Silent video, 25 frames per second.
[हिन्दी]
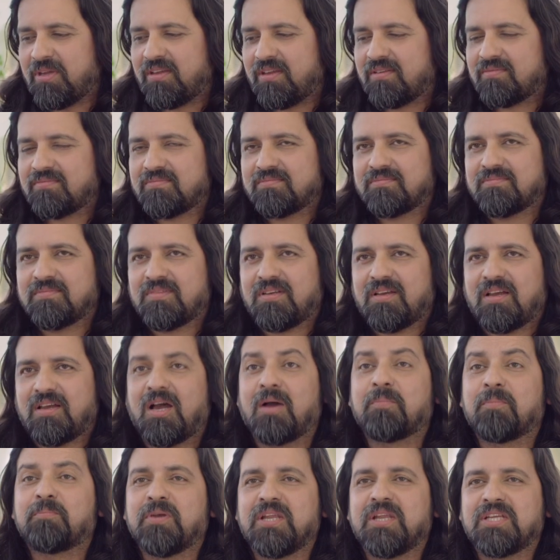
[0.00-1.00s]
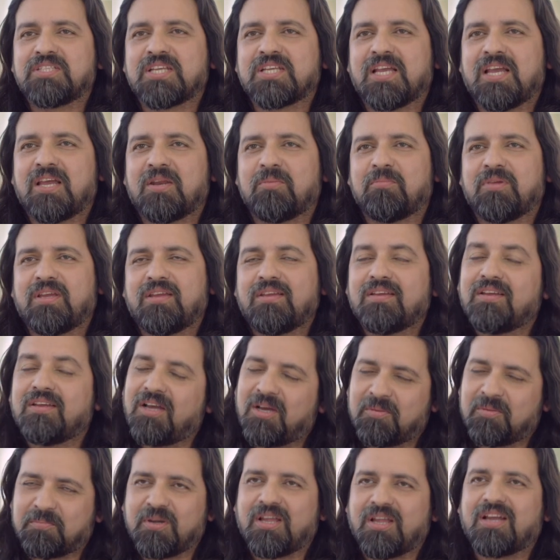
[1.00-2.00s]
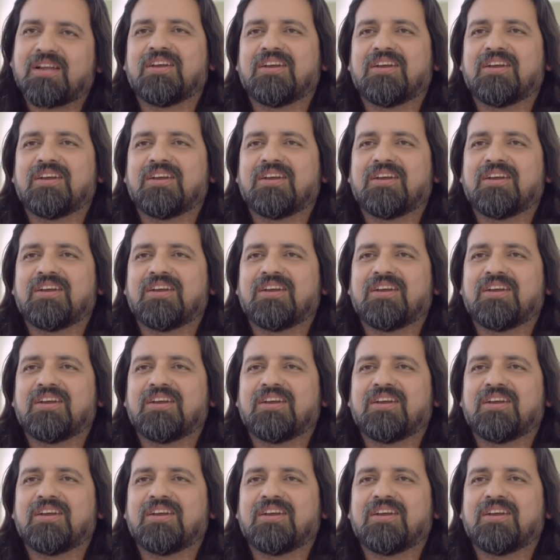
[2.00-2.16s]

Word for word: में अपने शहर में अपना